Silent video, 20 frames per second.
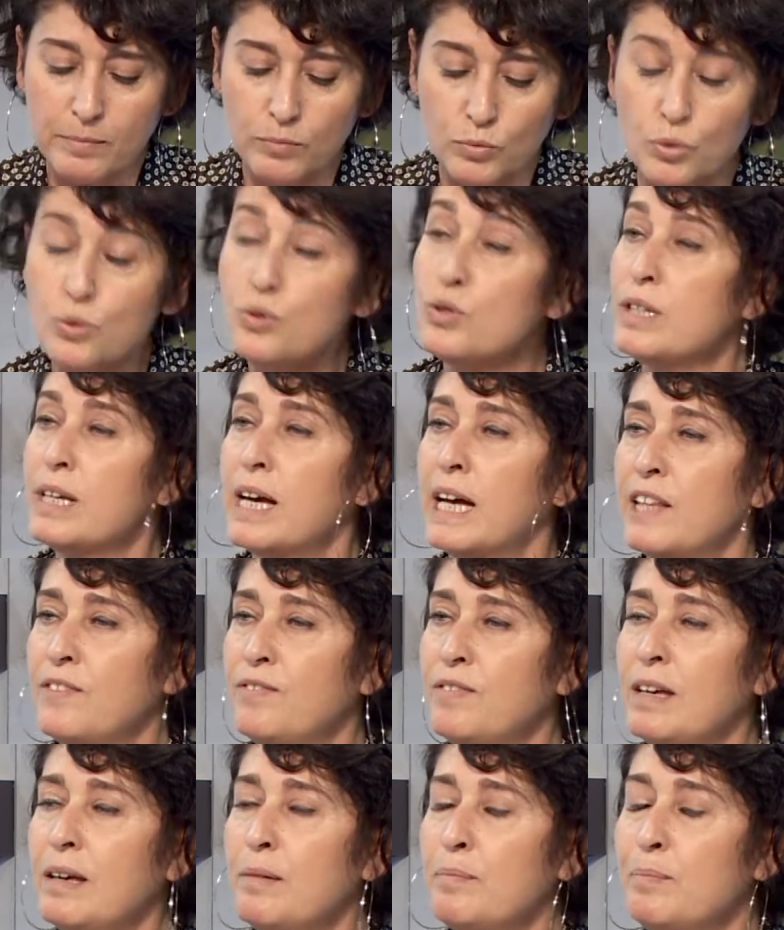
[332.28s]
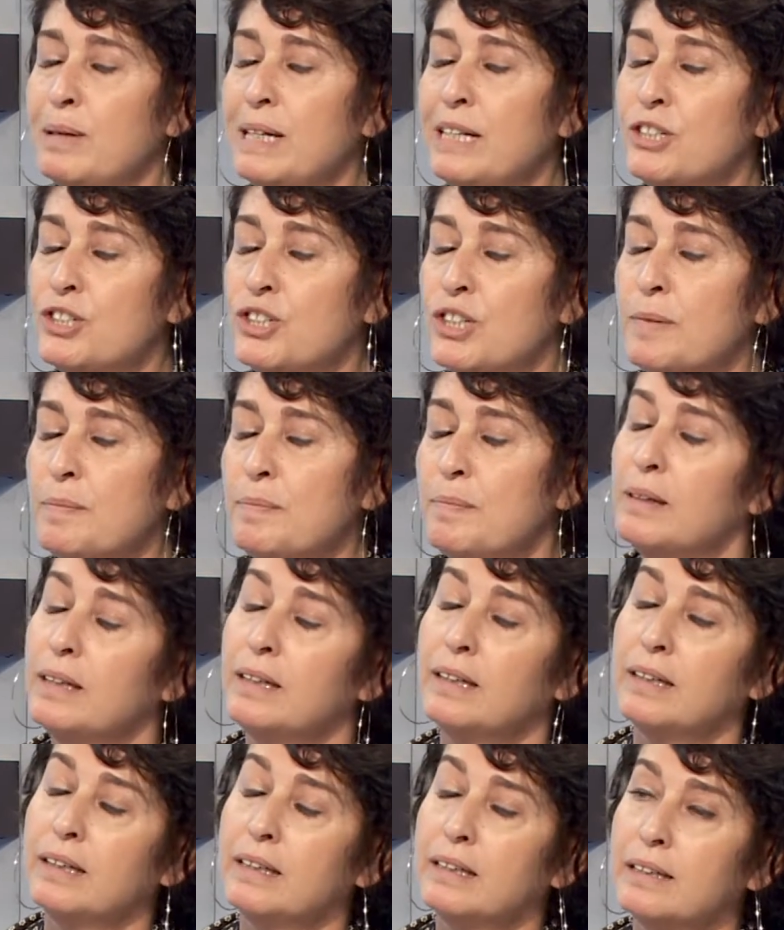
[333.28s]
TÜSİAD ve Bilişim
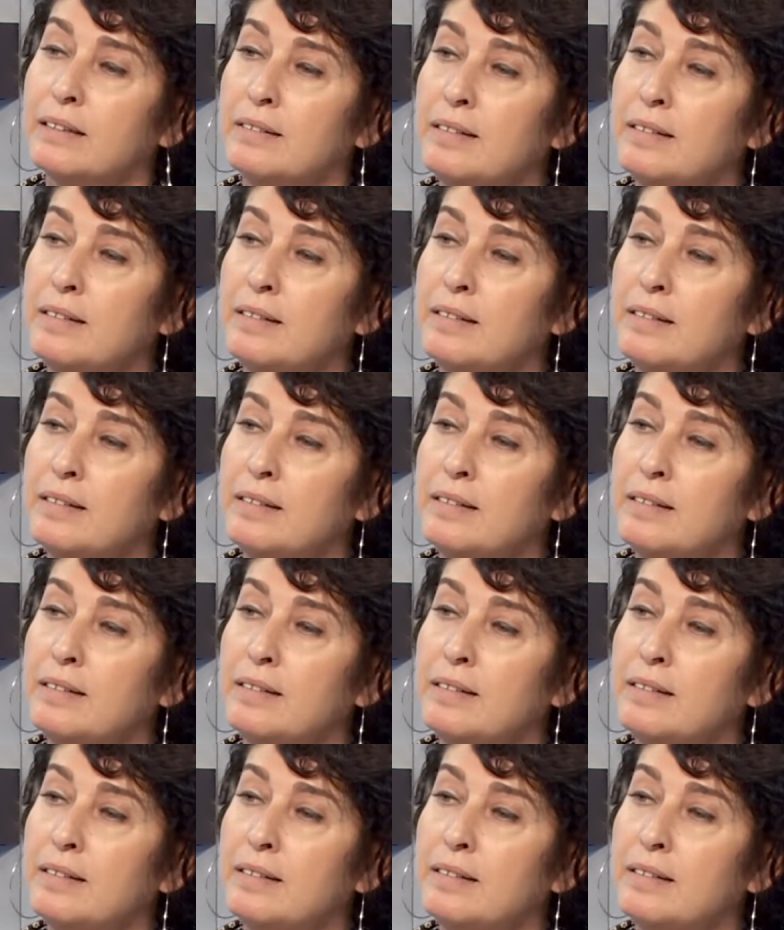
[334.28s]
e,